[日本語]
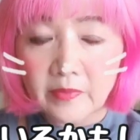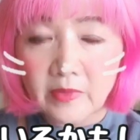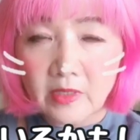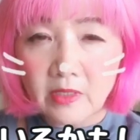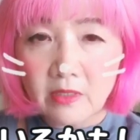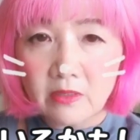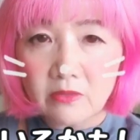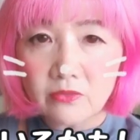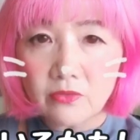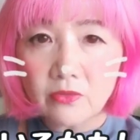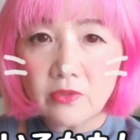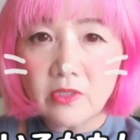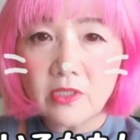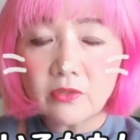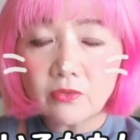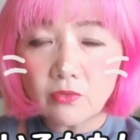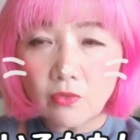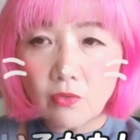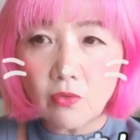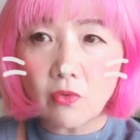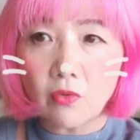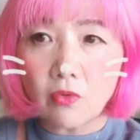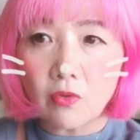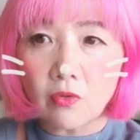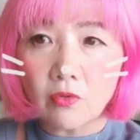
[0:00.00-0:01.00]
それ
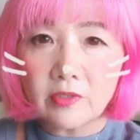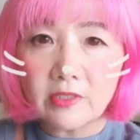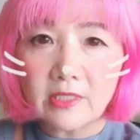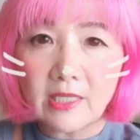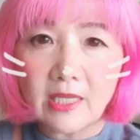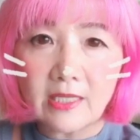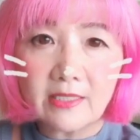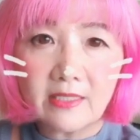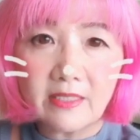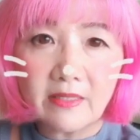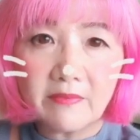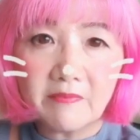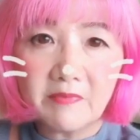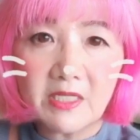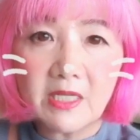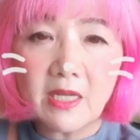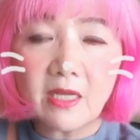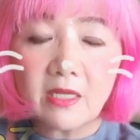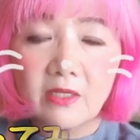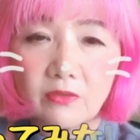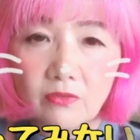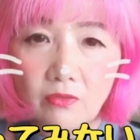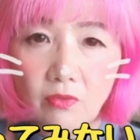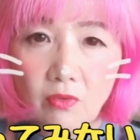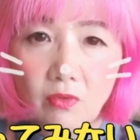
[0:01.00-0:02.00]
とやってみない
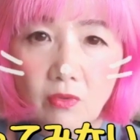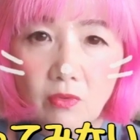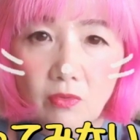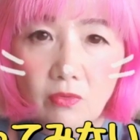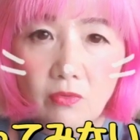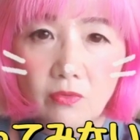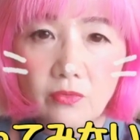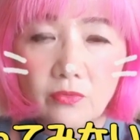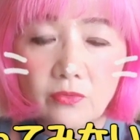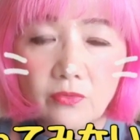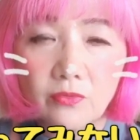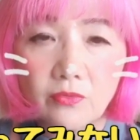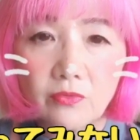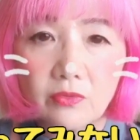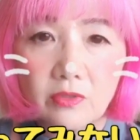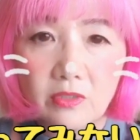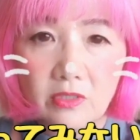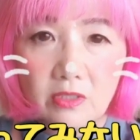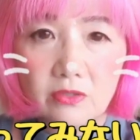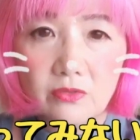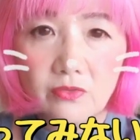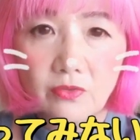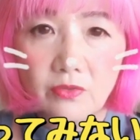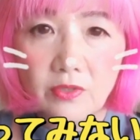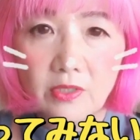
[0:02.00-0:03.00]
と本当に
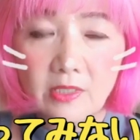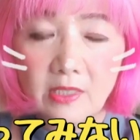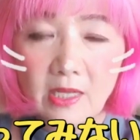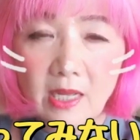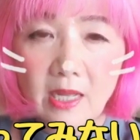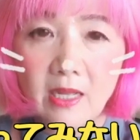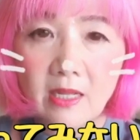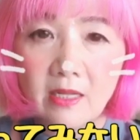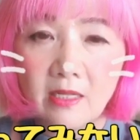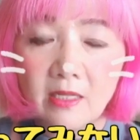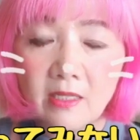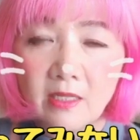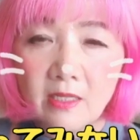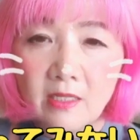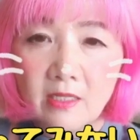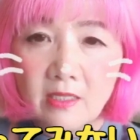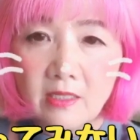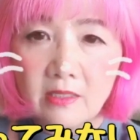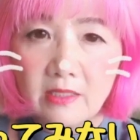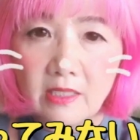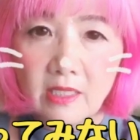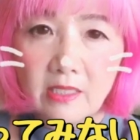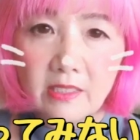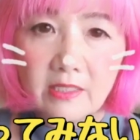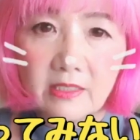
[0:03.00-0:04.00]
それが
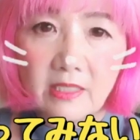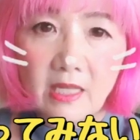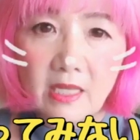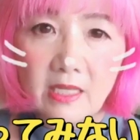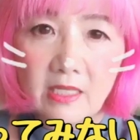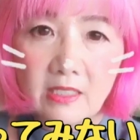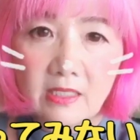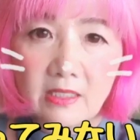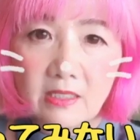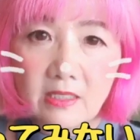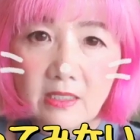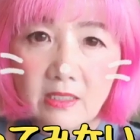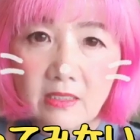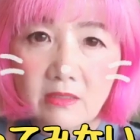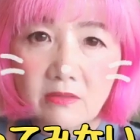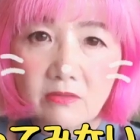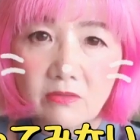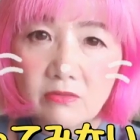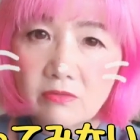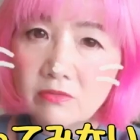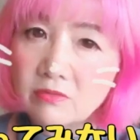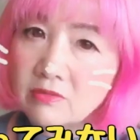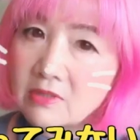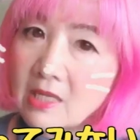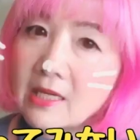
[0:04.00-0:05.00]
やりた
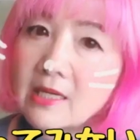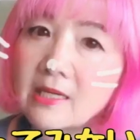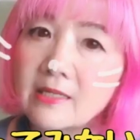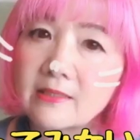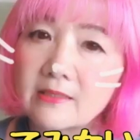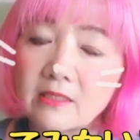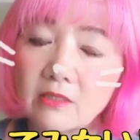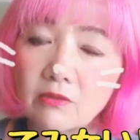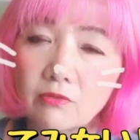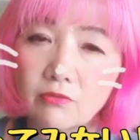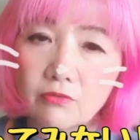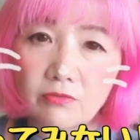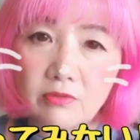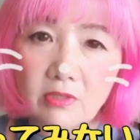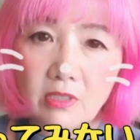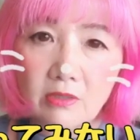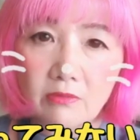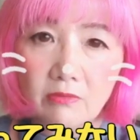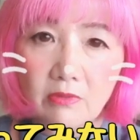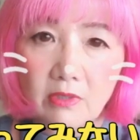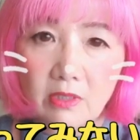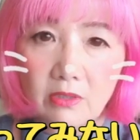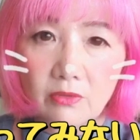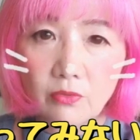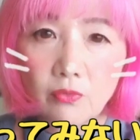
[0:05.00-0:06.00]
くなかったことなの
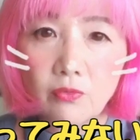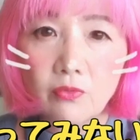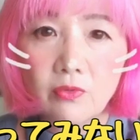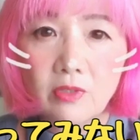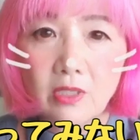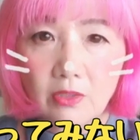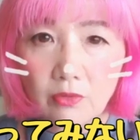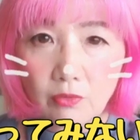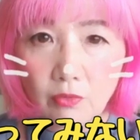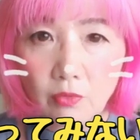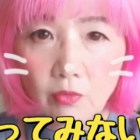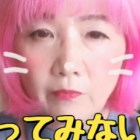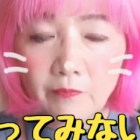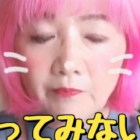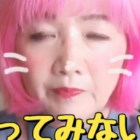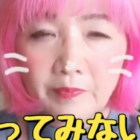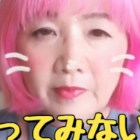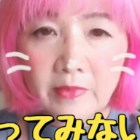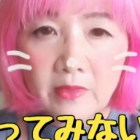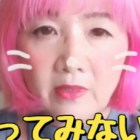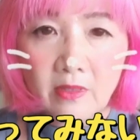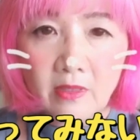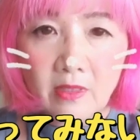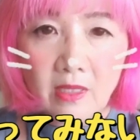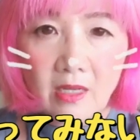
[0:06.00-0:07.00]
かどうかの
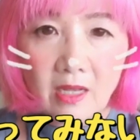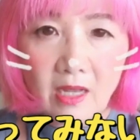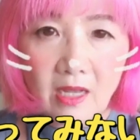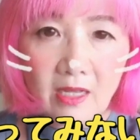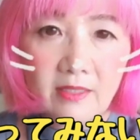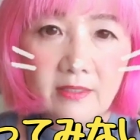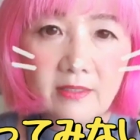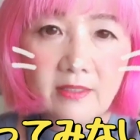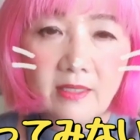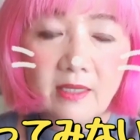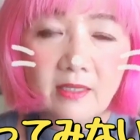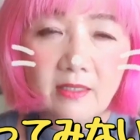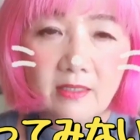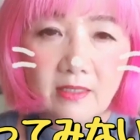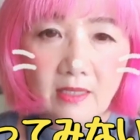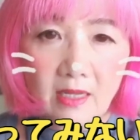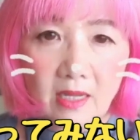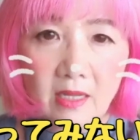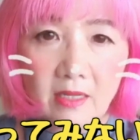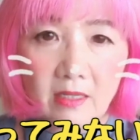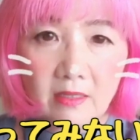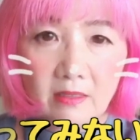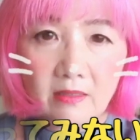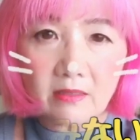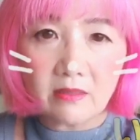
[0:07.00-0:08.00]
判断が
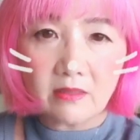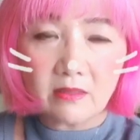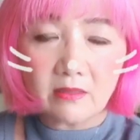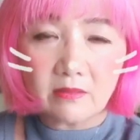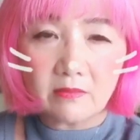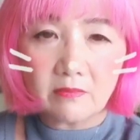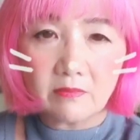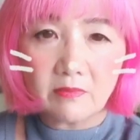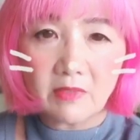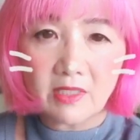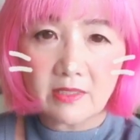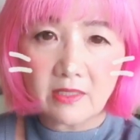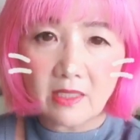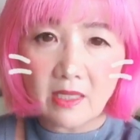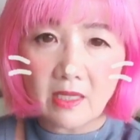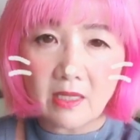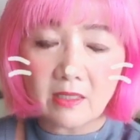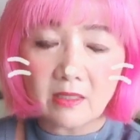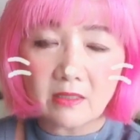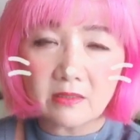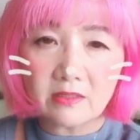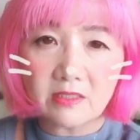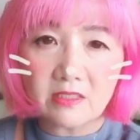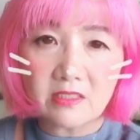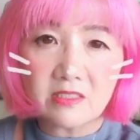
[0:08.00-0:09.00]
まだ
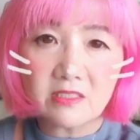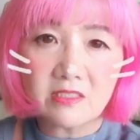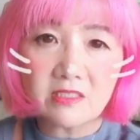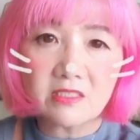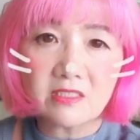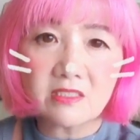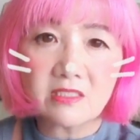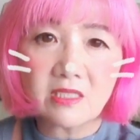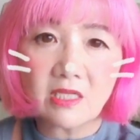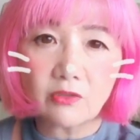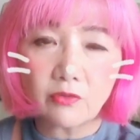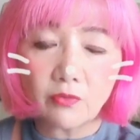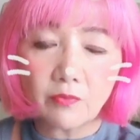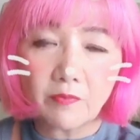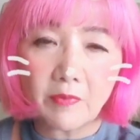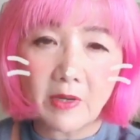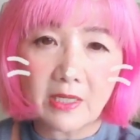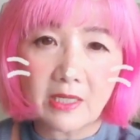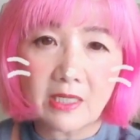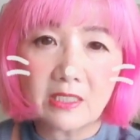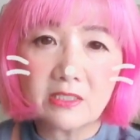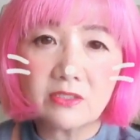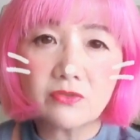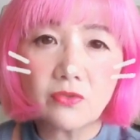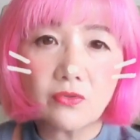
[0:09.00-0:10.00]
新人だと場
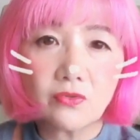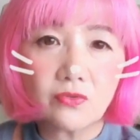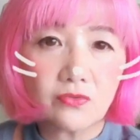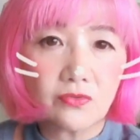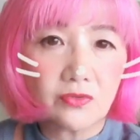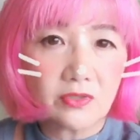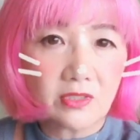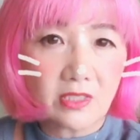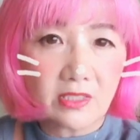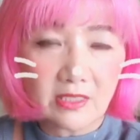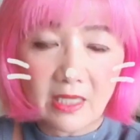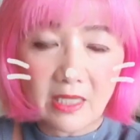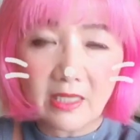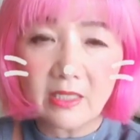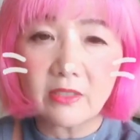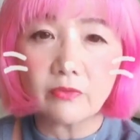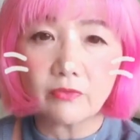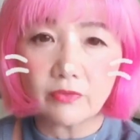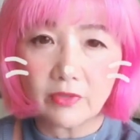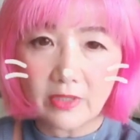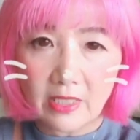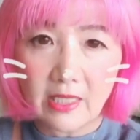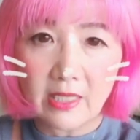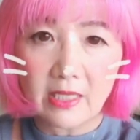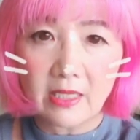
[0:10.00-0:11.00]
数を踏んでないの
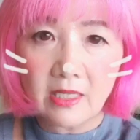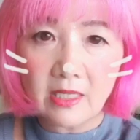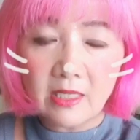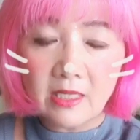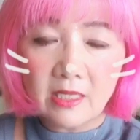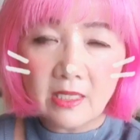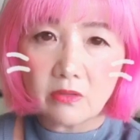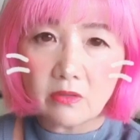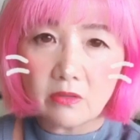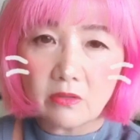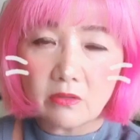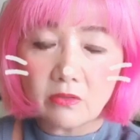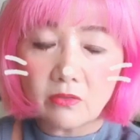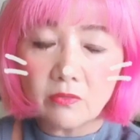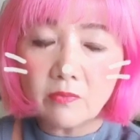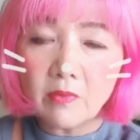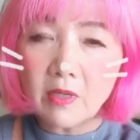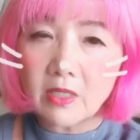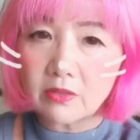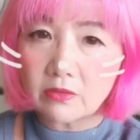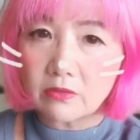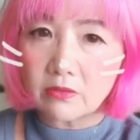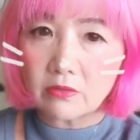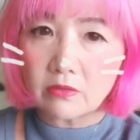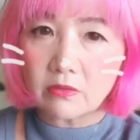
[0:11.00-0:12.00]
でうま
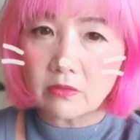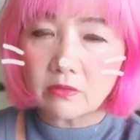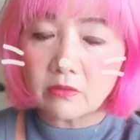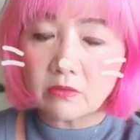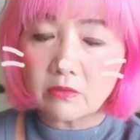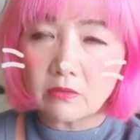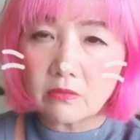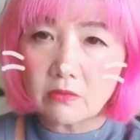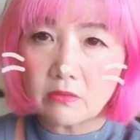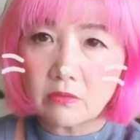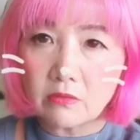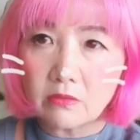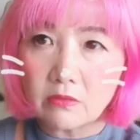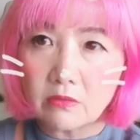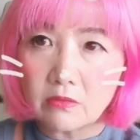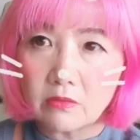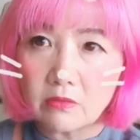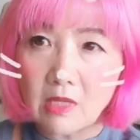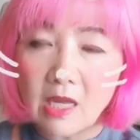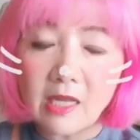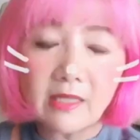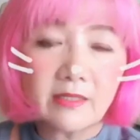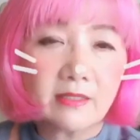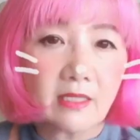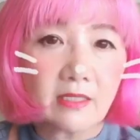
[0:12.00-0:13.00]
く
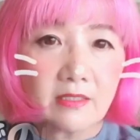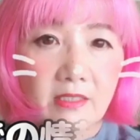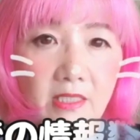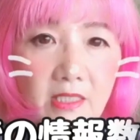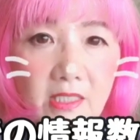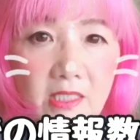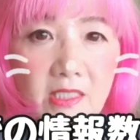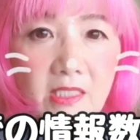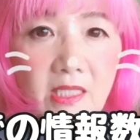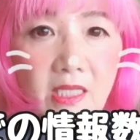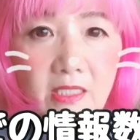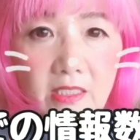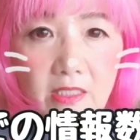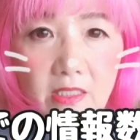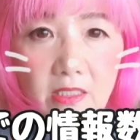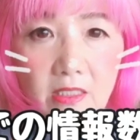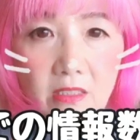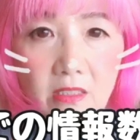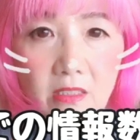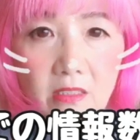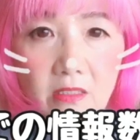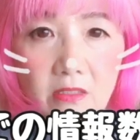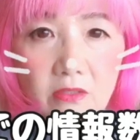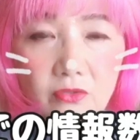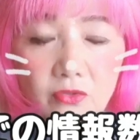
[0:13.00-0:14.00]
判断できない
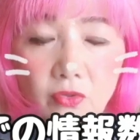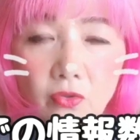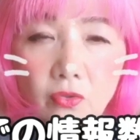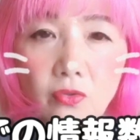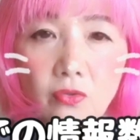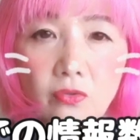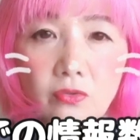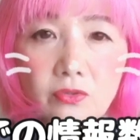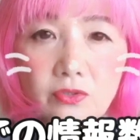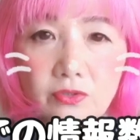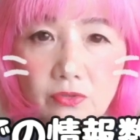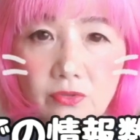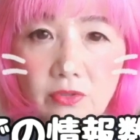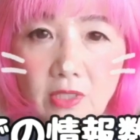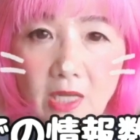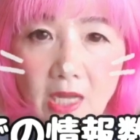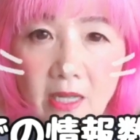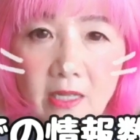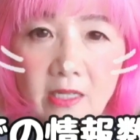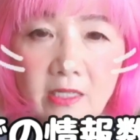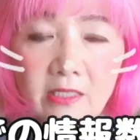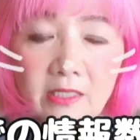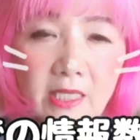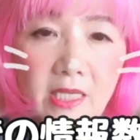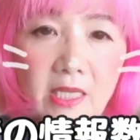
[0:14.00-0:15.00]
情報数が
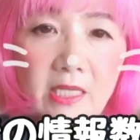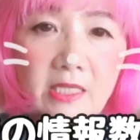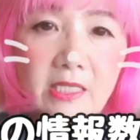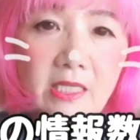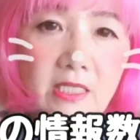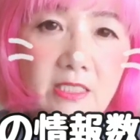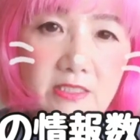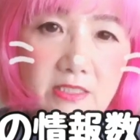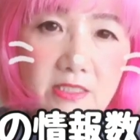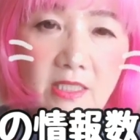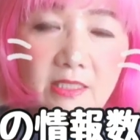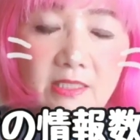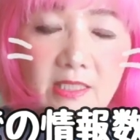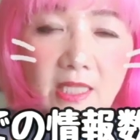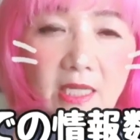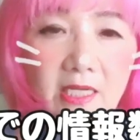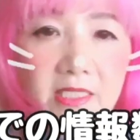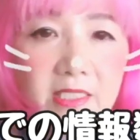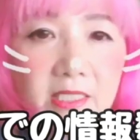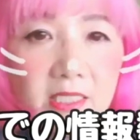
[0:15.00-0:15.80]
経験値が足りて